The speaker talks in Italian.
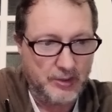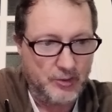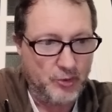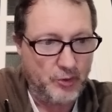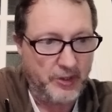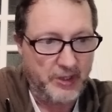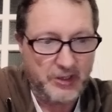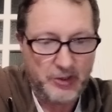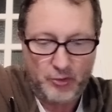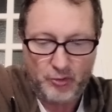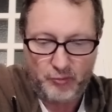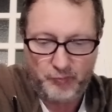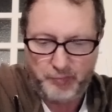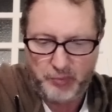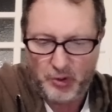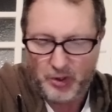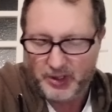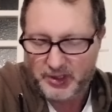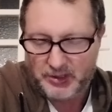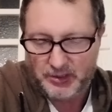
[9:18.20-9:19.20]
Corriere dello
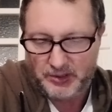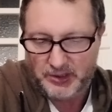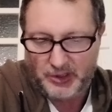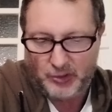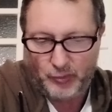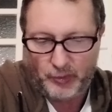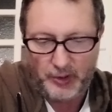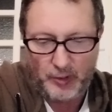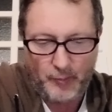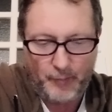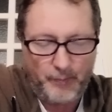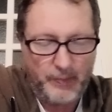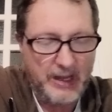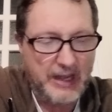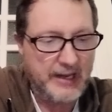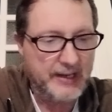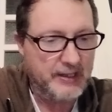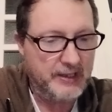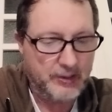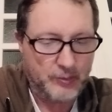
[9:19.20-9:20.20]
Sport di noi non
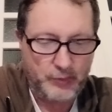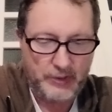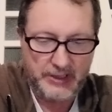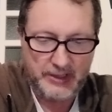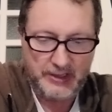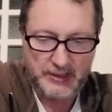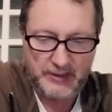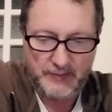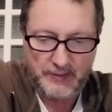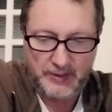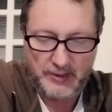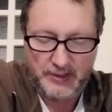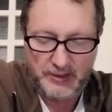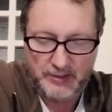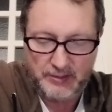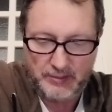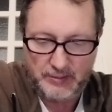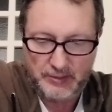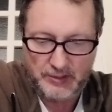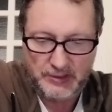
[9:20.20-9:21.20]
parla, quindi
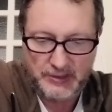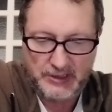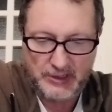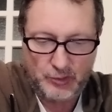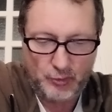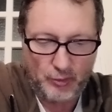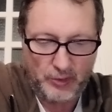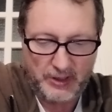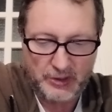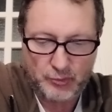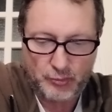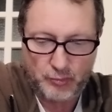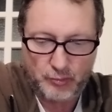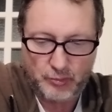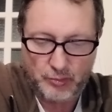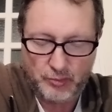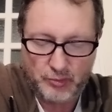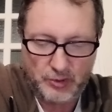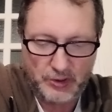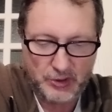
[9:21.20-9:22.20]
il titolo è,
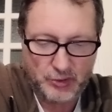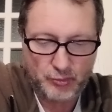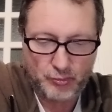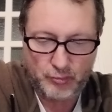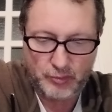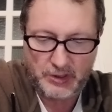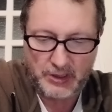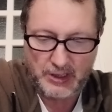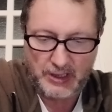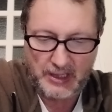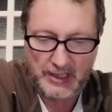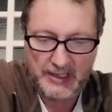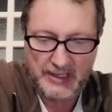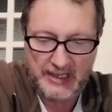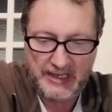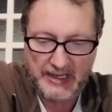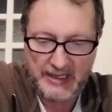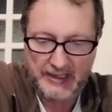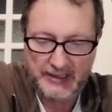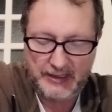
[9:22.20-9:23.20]
su, è sulla
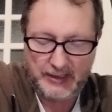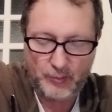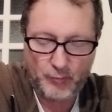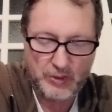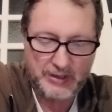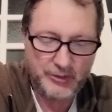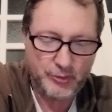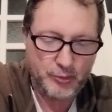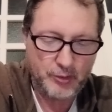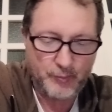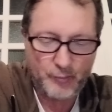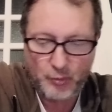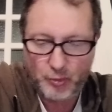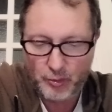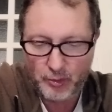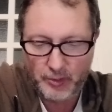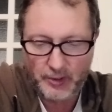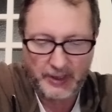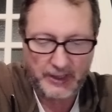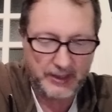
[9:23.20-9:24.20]
Allegri quanto
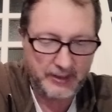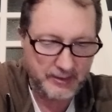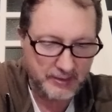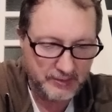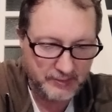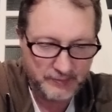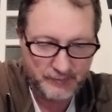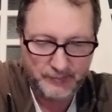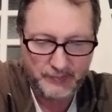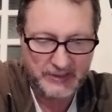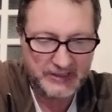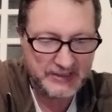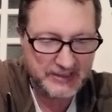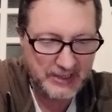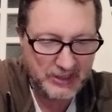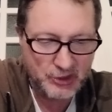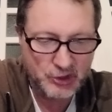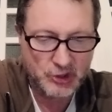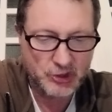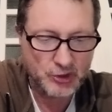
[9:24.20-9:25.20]
amore,
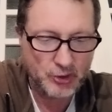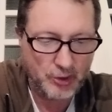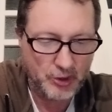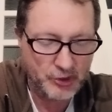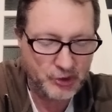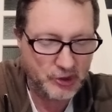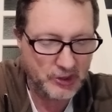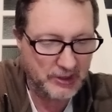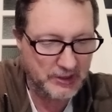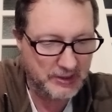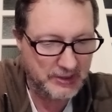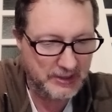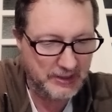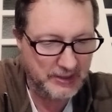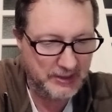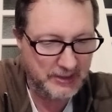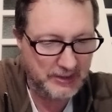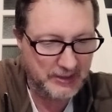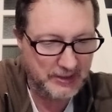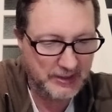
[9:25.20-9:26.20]
messaggi social
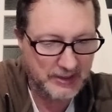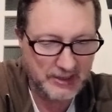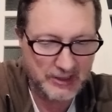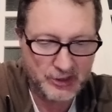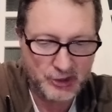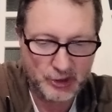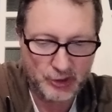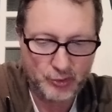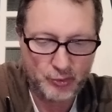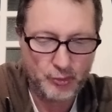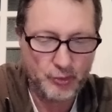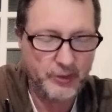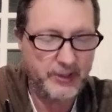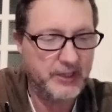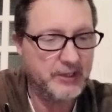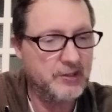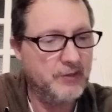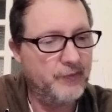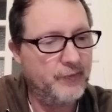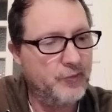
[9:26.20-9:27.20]
di calciatori
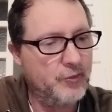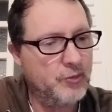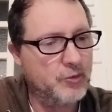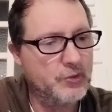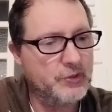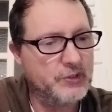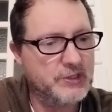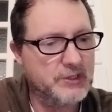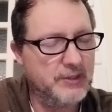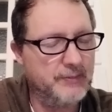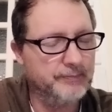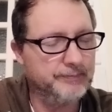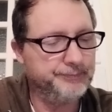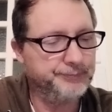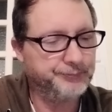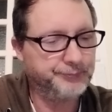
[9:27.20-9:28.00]
e tifosi.